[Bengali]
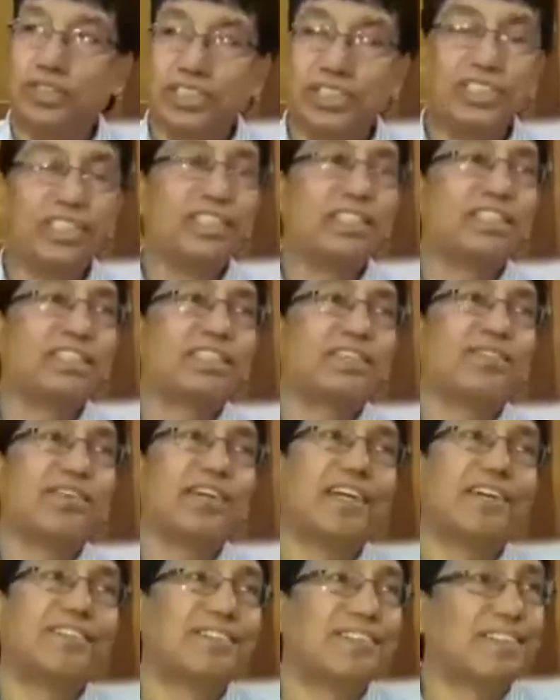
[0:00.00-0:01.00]
গুড সিটিজেন
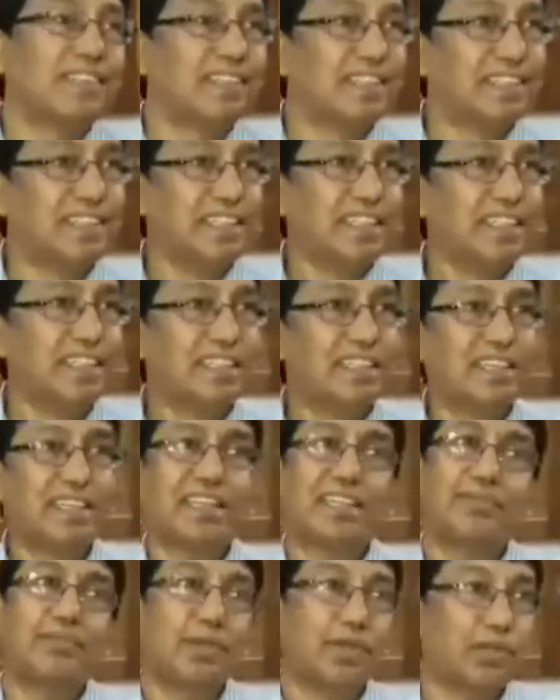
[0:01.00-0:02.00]
হিসাবে আমাদের কাছে
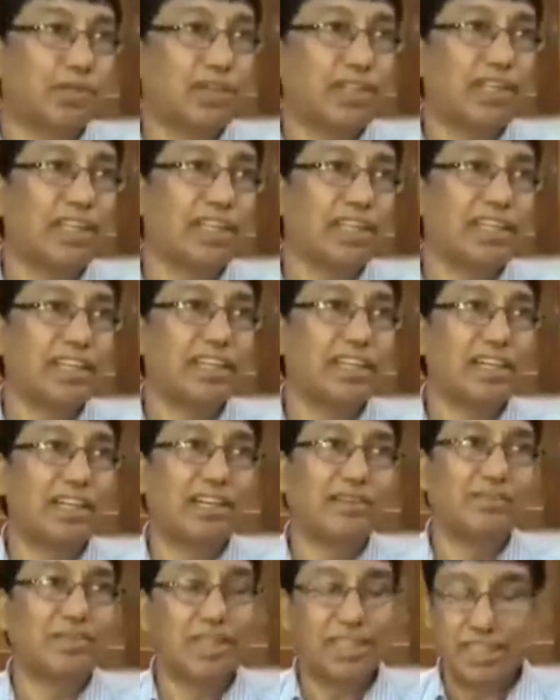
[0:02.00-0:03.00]
টাকাটা ফেরত দিলেন
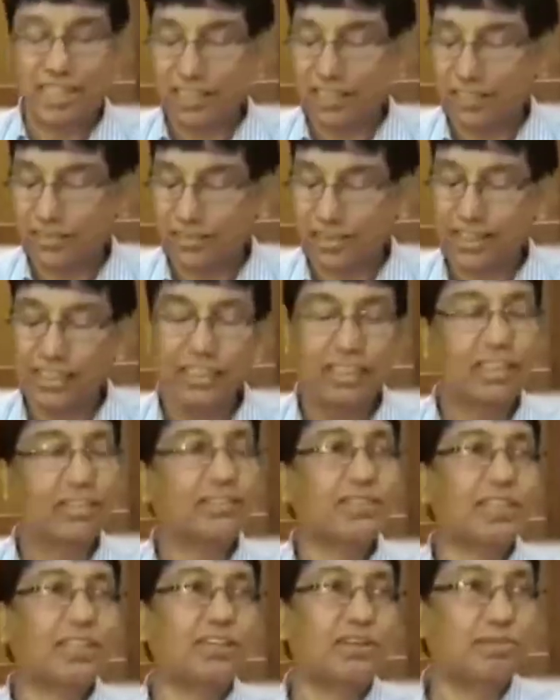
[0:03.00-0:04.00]
আমরা এটা আবার
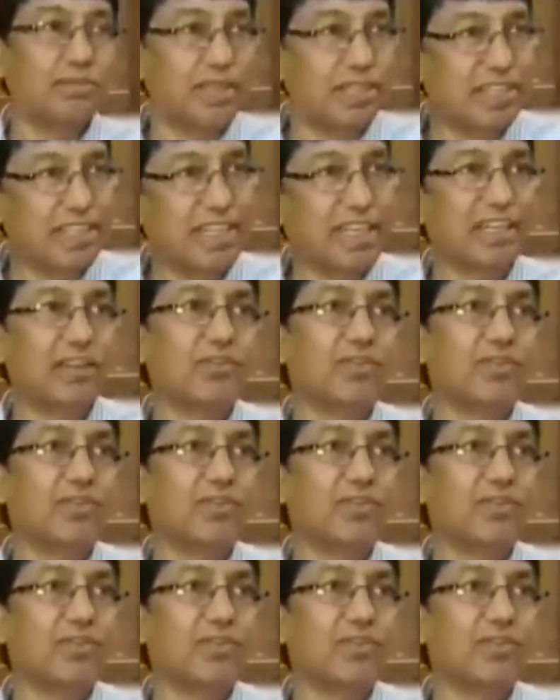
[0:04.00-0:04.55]
আমাদের গভর্নমেন্টের